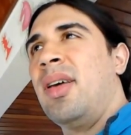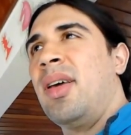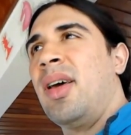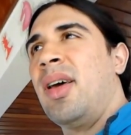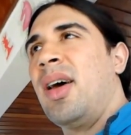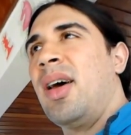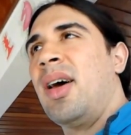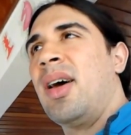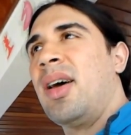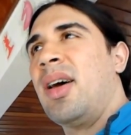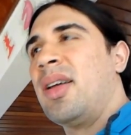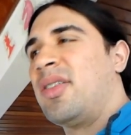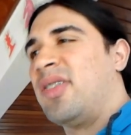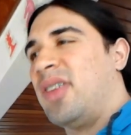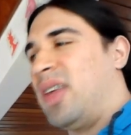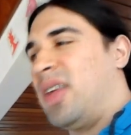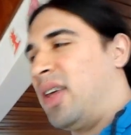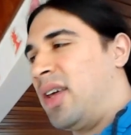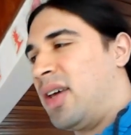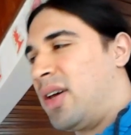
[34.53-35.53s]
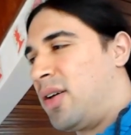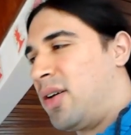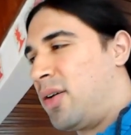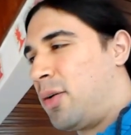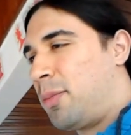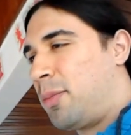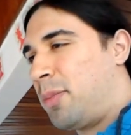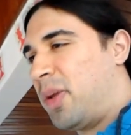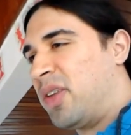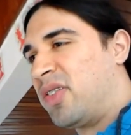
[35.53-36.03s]
é, assim, é,
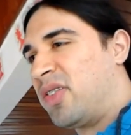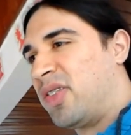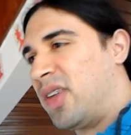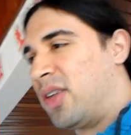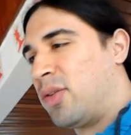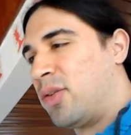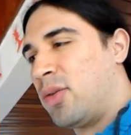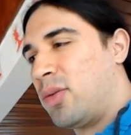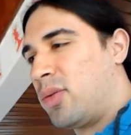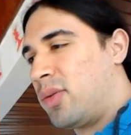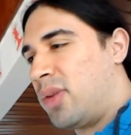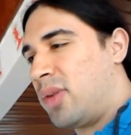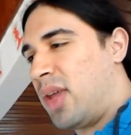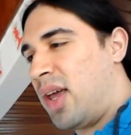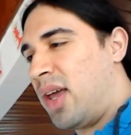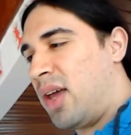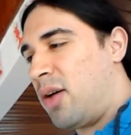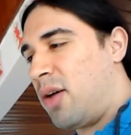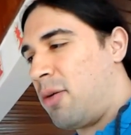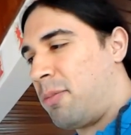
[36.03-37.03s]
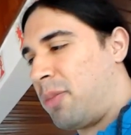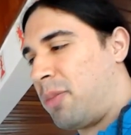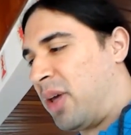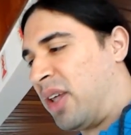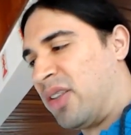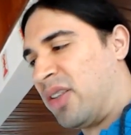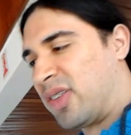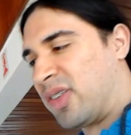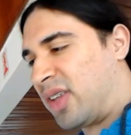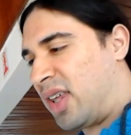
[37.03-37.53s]
eu penso que, é, eu
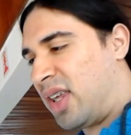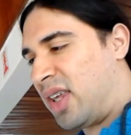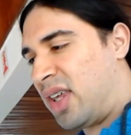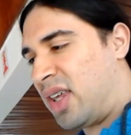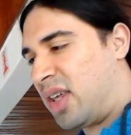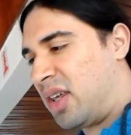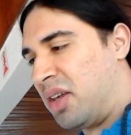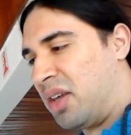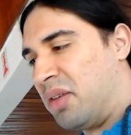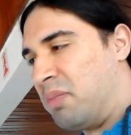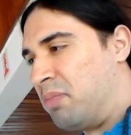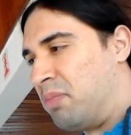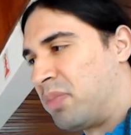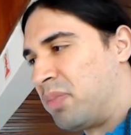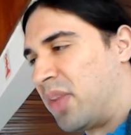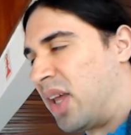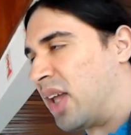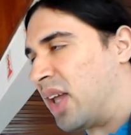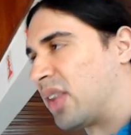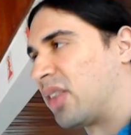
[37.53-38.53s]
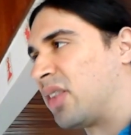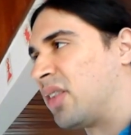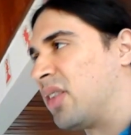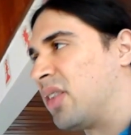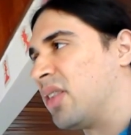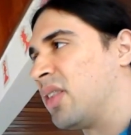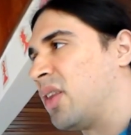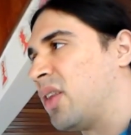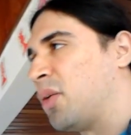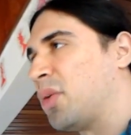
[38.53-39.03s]
penso que é
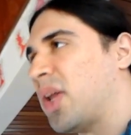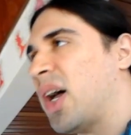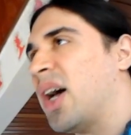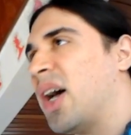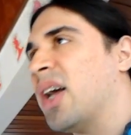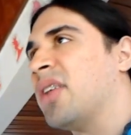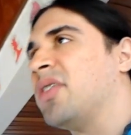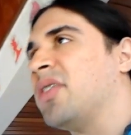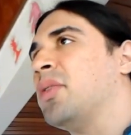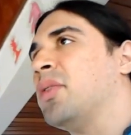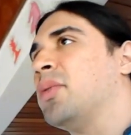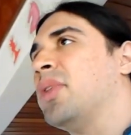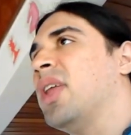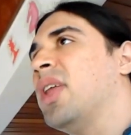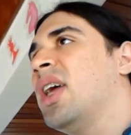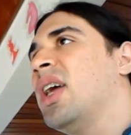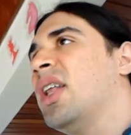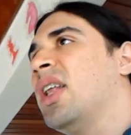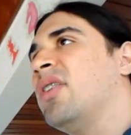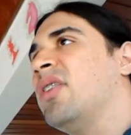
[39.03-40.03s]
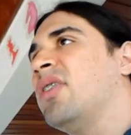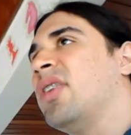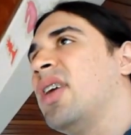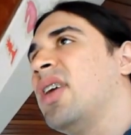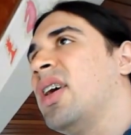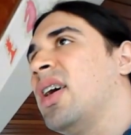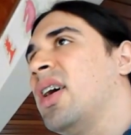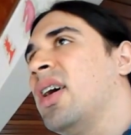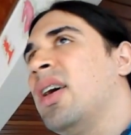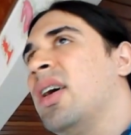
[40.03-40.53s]
tão na razão deles,
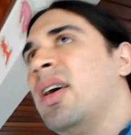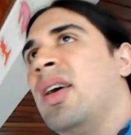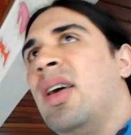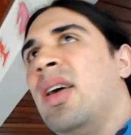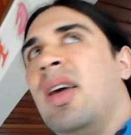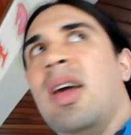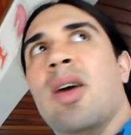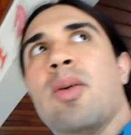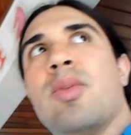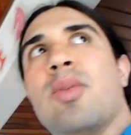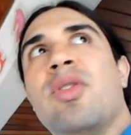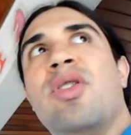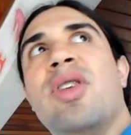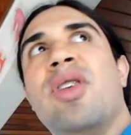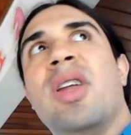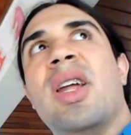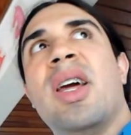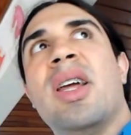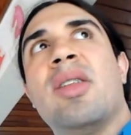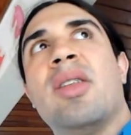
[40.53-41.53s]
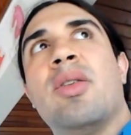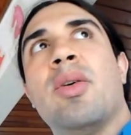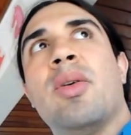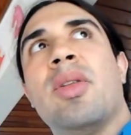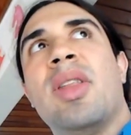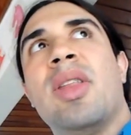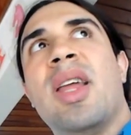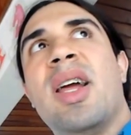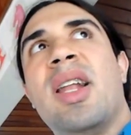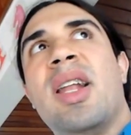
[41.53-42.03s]
é, é um direito
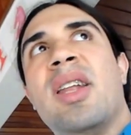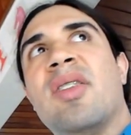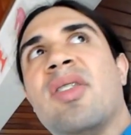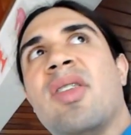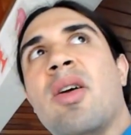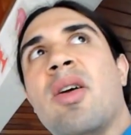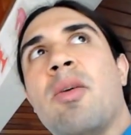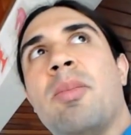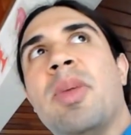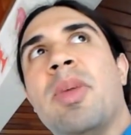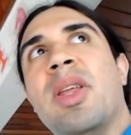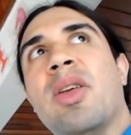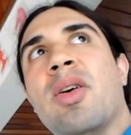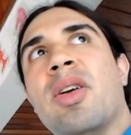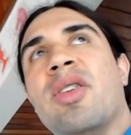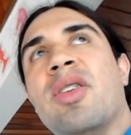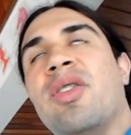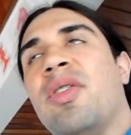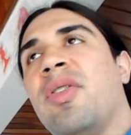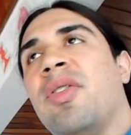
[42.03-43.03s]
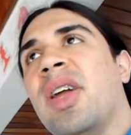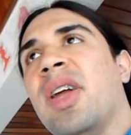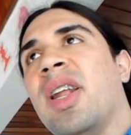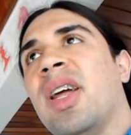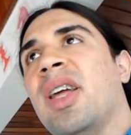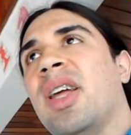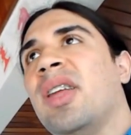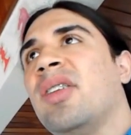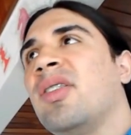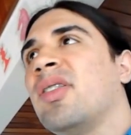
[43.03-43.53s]
deles ter opiniões
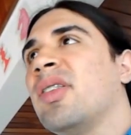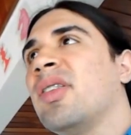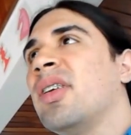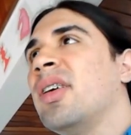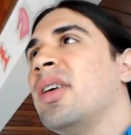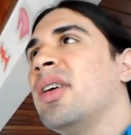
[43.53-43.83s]
diferentes,